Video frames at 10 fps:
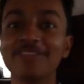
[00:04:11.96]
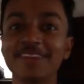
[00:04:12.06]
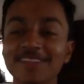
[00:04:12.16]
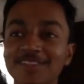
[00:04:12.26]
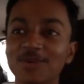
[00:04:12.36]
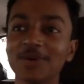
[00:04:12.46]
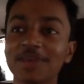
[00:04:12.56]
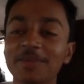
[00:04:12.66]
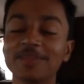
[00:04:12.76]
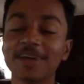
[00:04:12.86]
फिर से
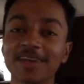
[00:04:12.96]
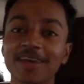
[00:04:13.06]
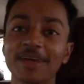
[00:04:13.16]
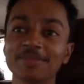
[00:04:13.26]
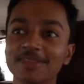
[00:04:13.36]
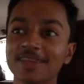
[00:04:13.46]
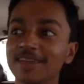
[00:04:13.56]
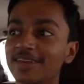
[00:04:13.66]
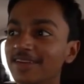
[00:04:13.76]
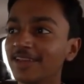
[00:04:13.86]
सोएंगे भी जाके आराम से
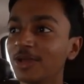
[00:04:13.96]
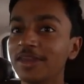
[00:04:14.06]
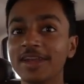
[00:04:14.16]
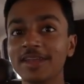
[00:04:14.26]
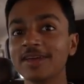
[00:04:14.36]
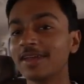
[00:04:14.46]
नहीं तो एडिटिंग